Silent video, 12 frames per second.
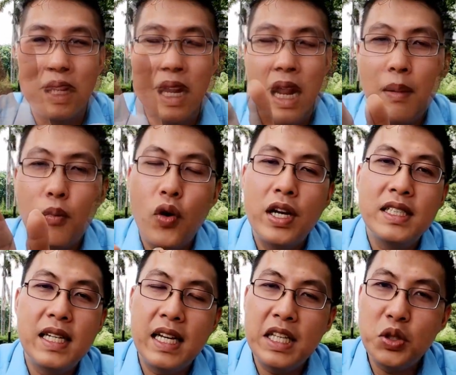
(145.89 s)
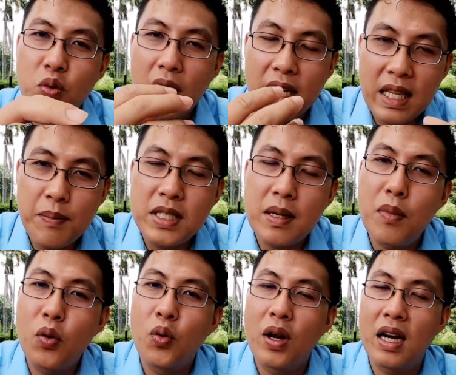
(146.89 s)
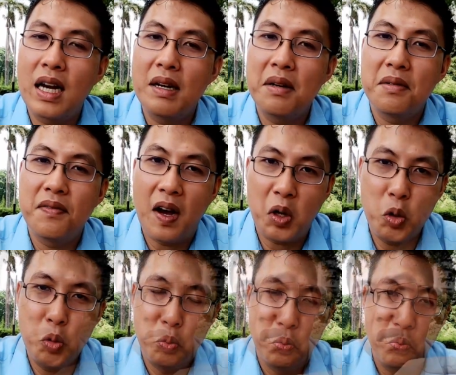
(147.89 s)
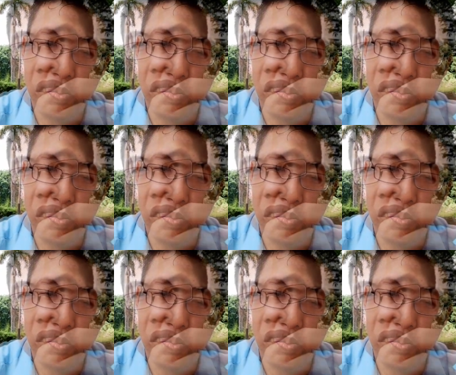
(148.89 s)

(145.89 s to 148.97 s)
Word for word: Dalam kondisi ini juga kita bisa menggunakan vakum.